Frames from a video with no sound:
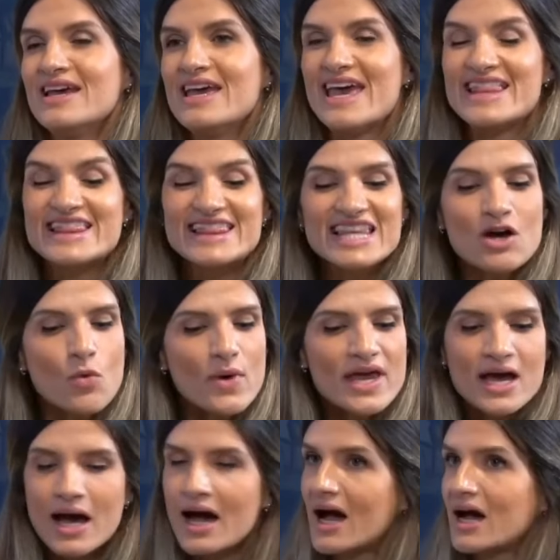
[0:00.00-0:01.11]
é tão
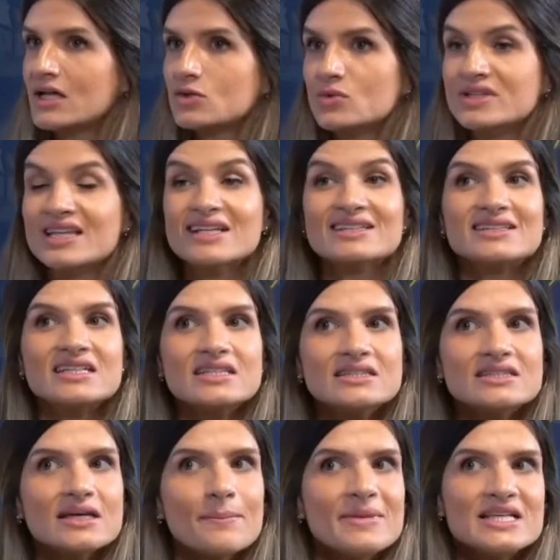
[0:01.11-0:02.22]
errado e tem
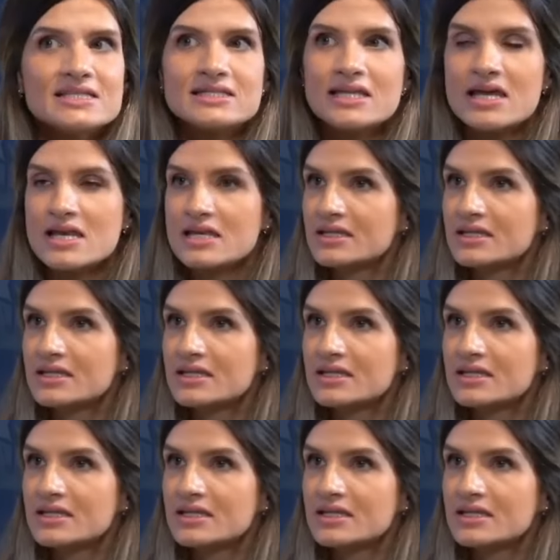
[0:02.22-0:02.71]
tanta besteira e